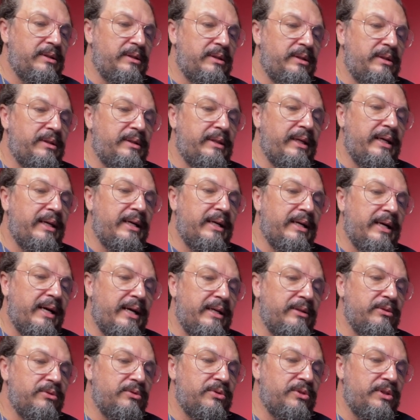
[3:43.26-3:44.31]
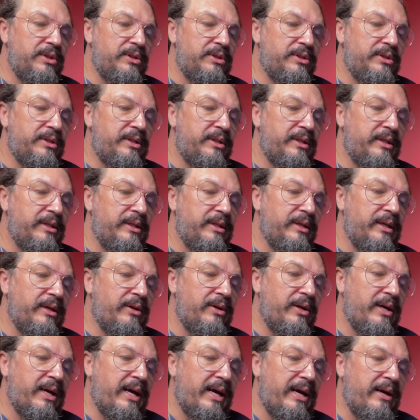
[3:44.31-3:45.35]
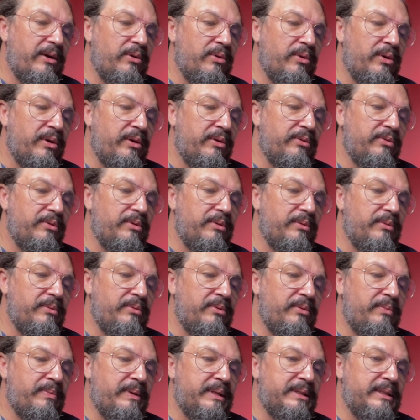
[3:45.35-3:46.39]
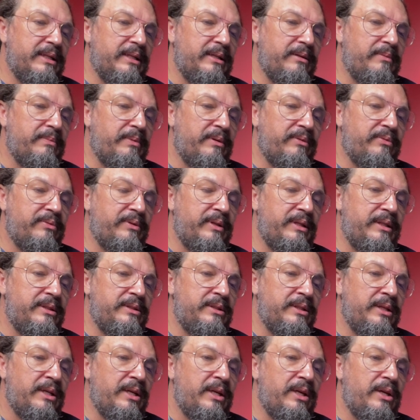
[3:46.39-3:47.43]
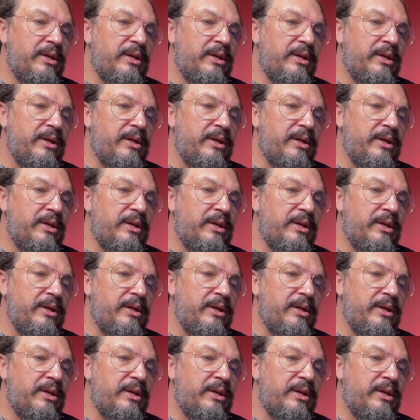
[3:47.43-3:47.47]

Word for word: E tem casos, gente, que é carro, ó, eu vou, vou passar aqui para frente.